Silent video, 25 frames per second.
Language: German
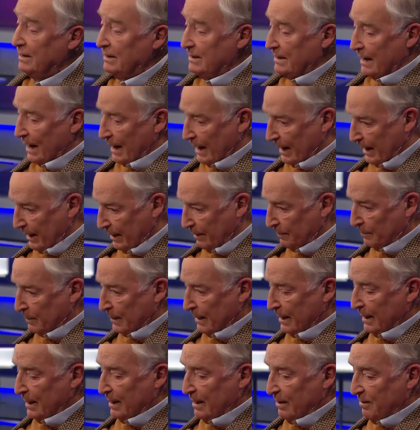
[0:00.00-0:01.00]
Ja,
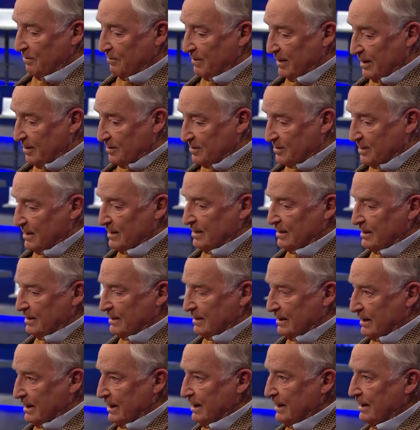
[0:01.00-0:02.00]
wir
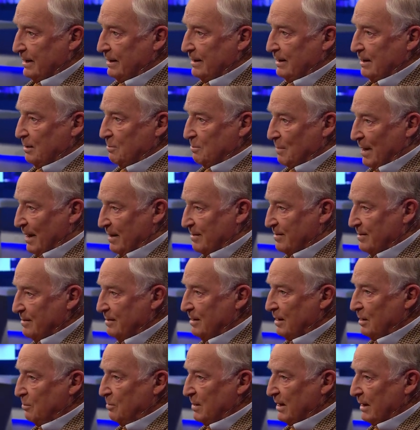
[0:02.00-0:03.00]
sind gegen die
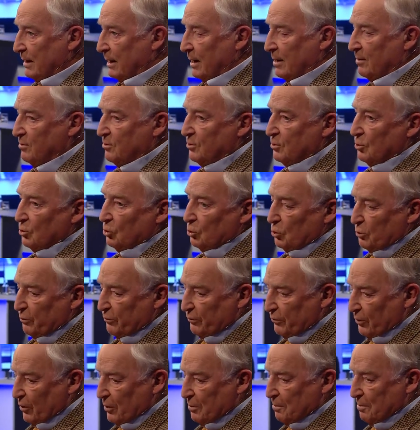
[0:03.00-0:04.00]
Massenimmigration
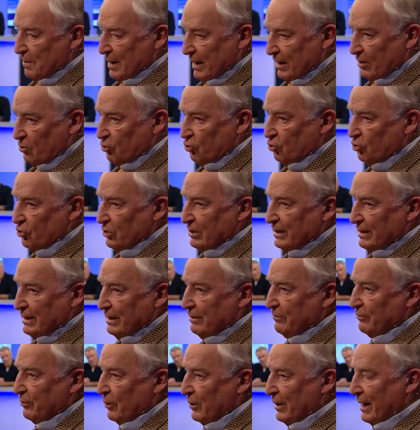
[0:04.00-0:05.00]
von Menschen,
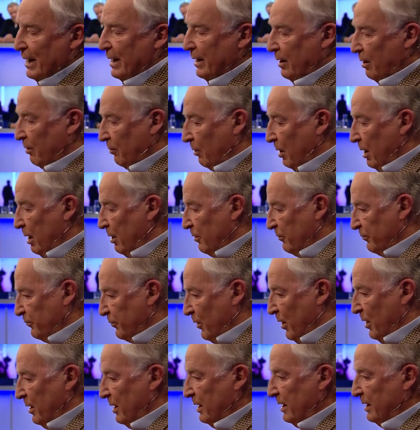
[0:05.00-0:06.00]
die von einer
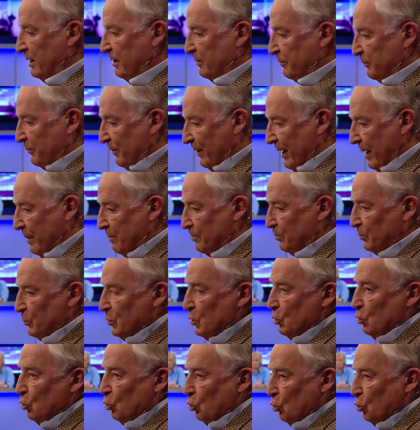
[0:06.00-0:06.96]
völlig fremden,